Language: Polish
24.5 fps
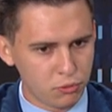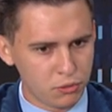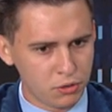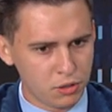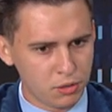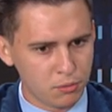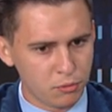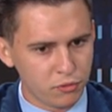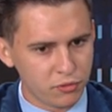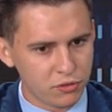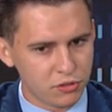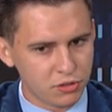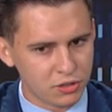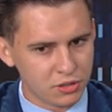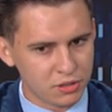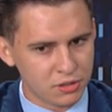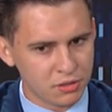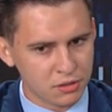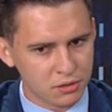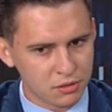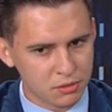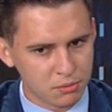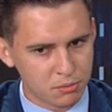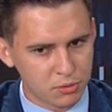Nie mówi
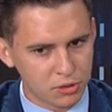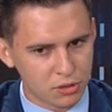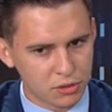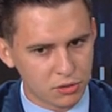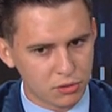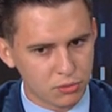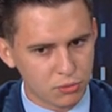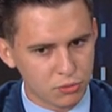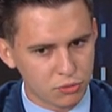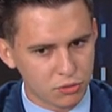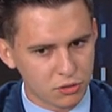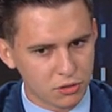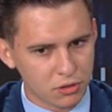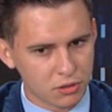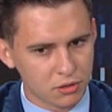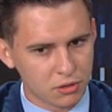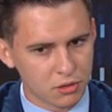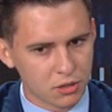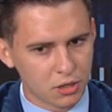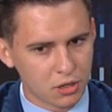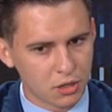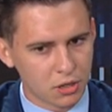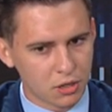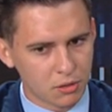się zbyt dużo
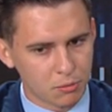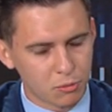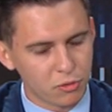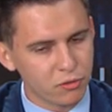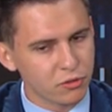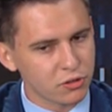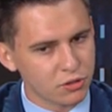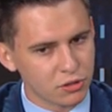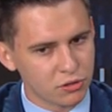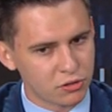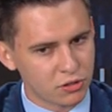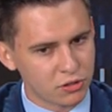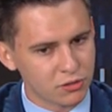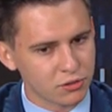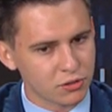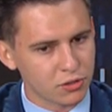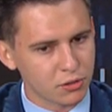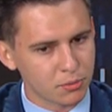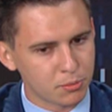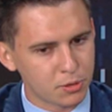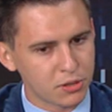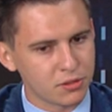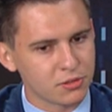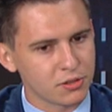Mówi się
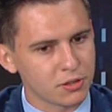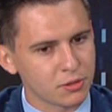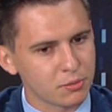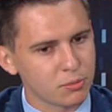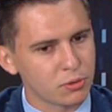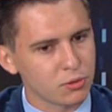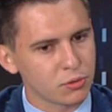często o 500,